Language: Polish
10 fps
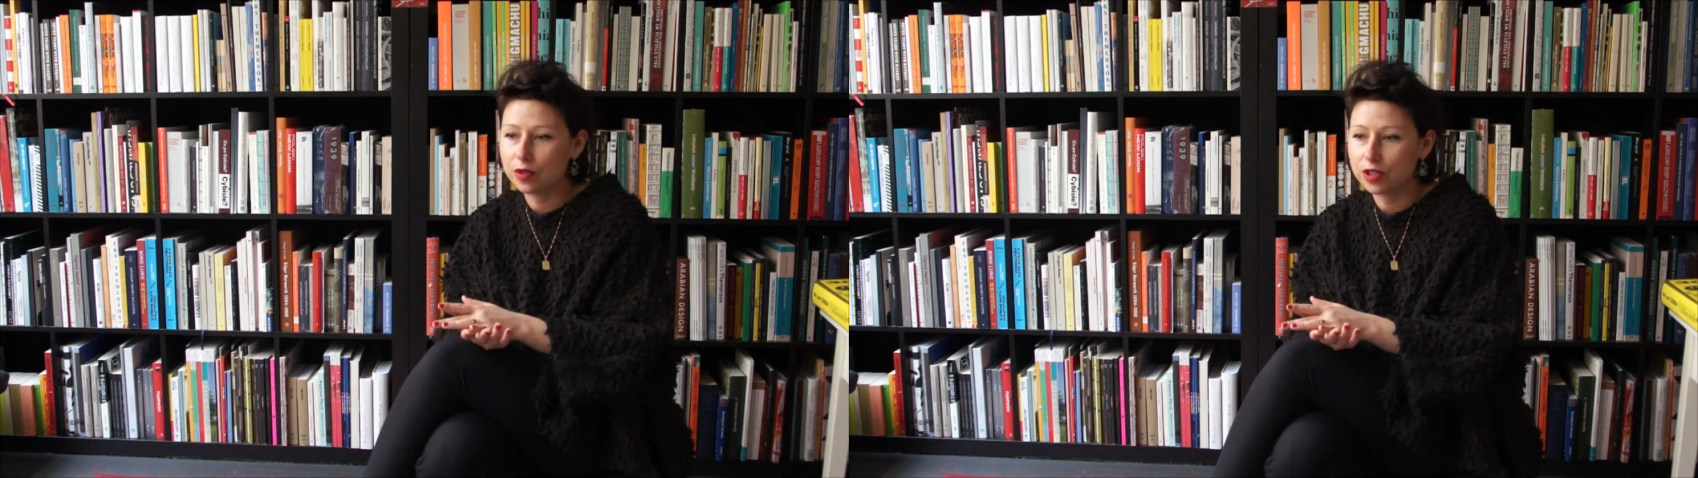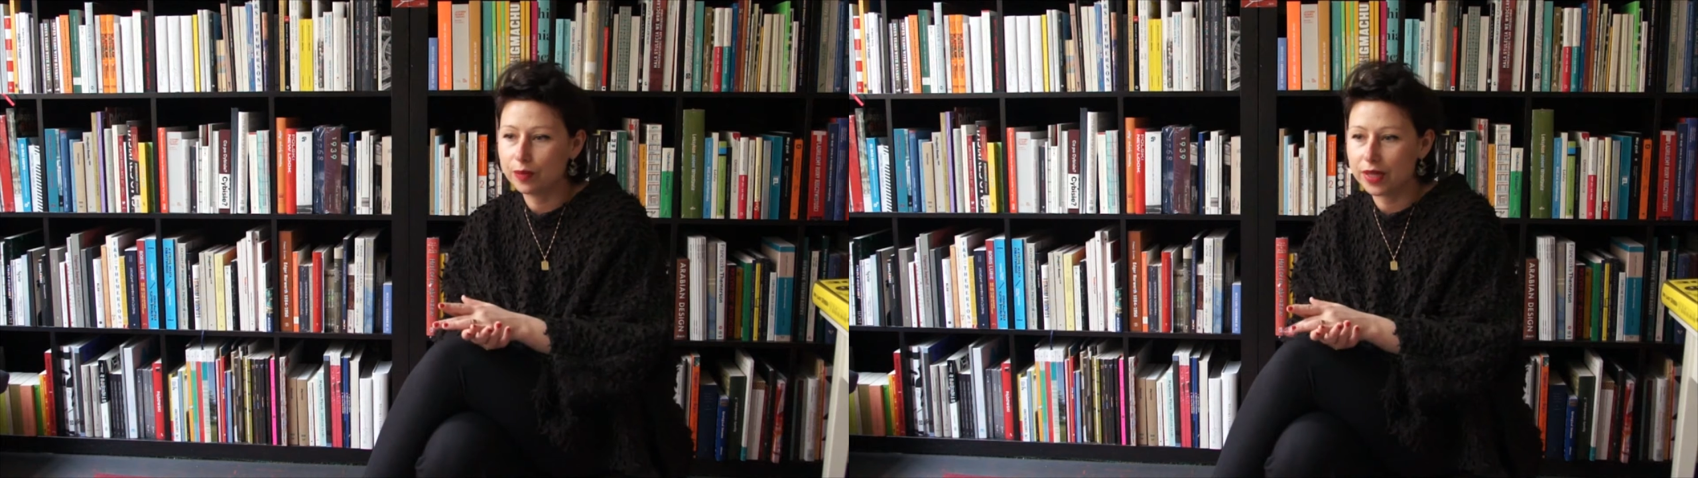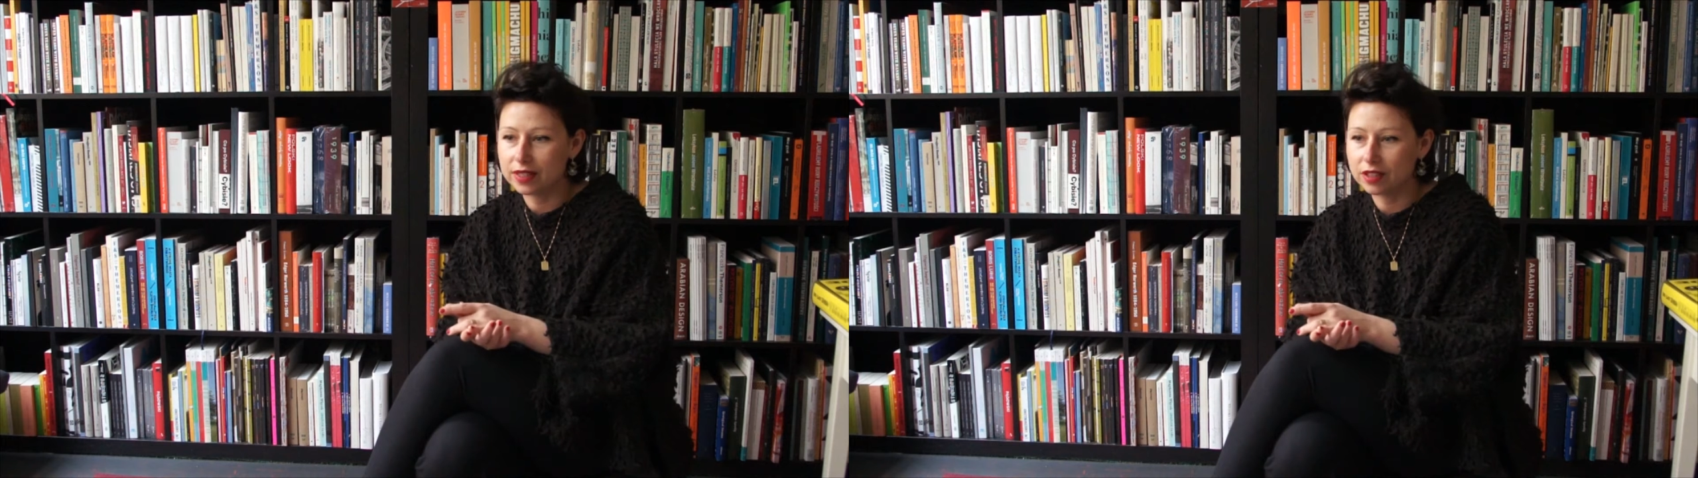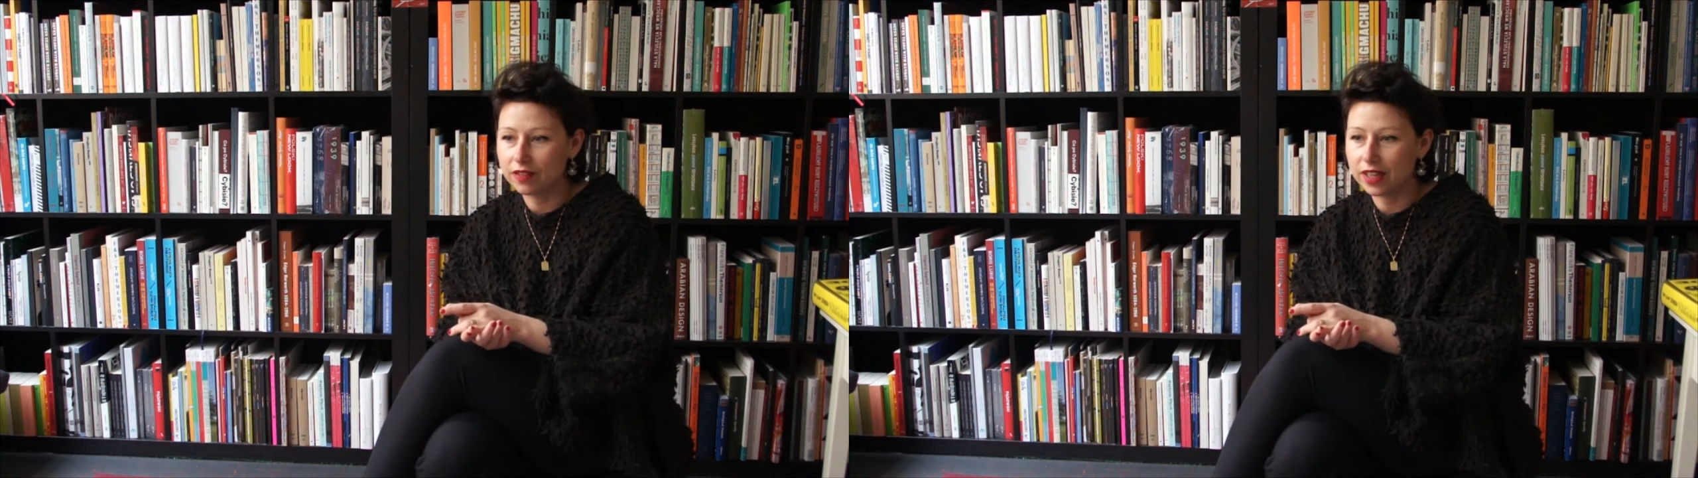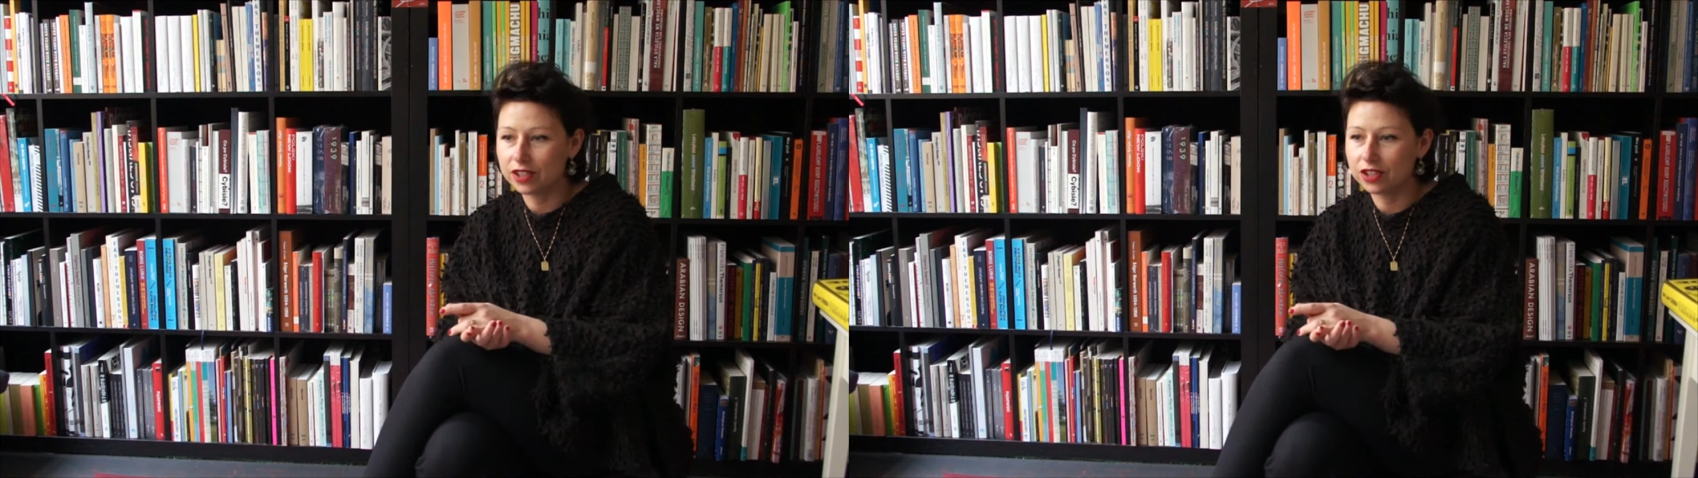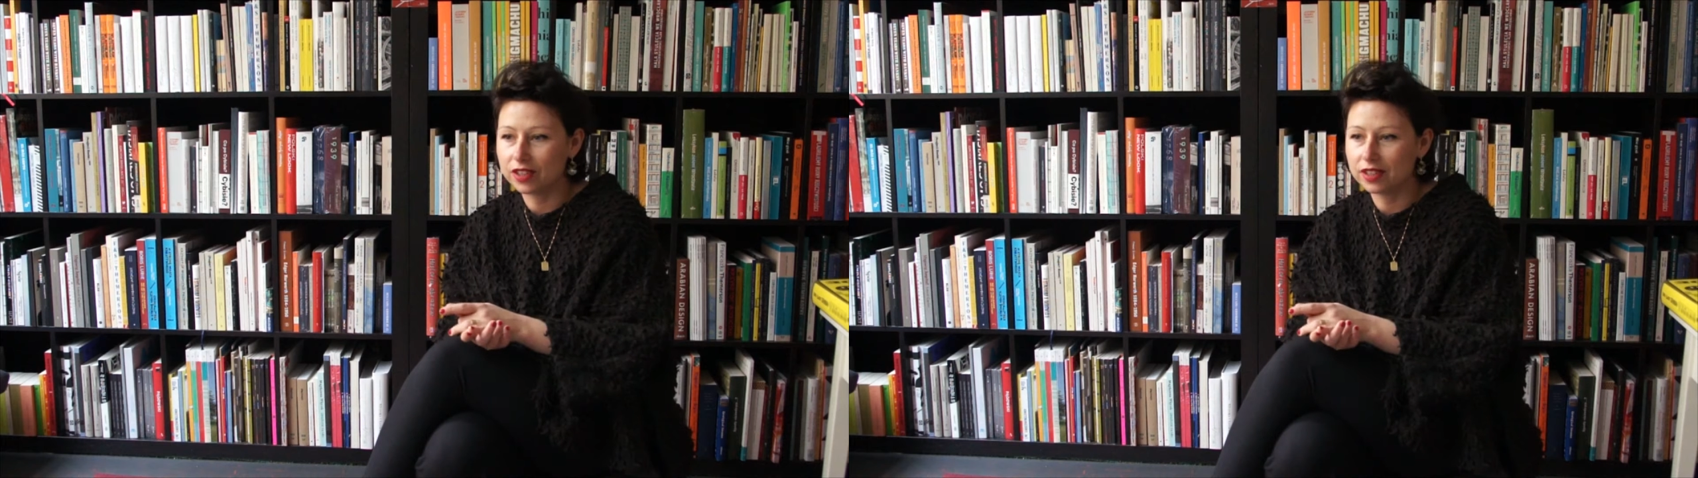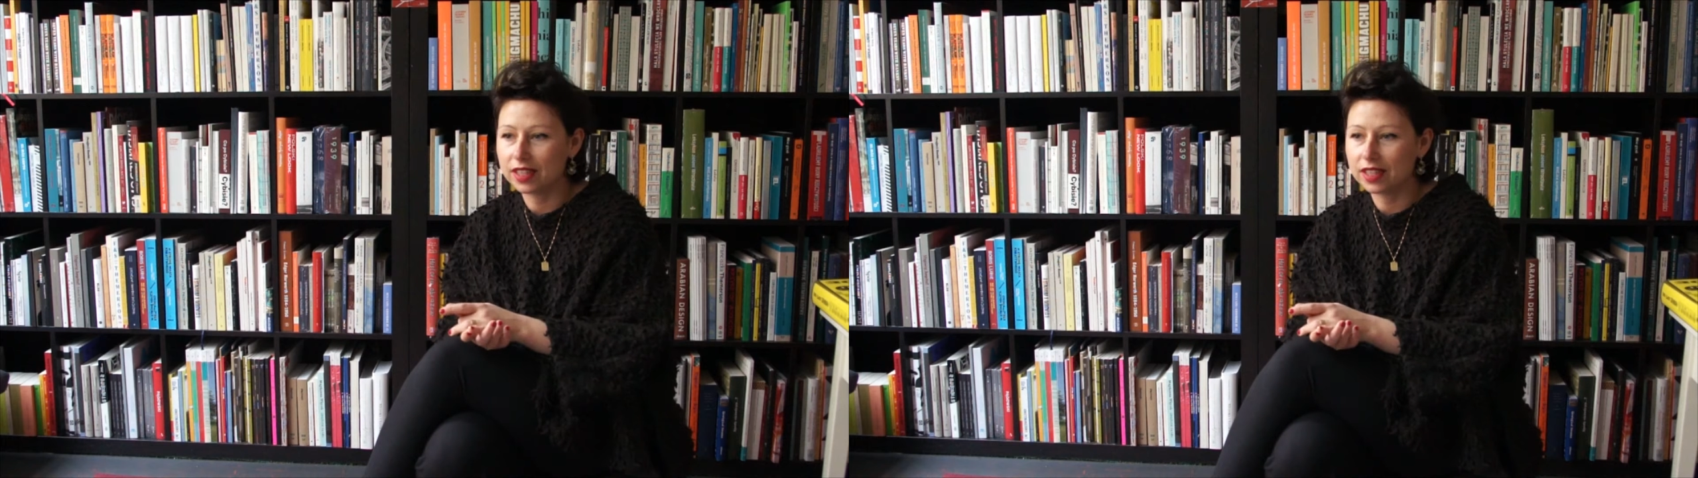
mogli pracować e,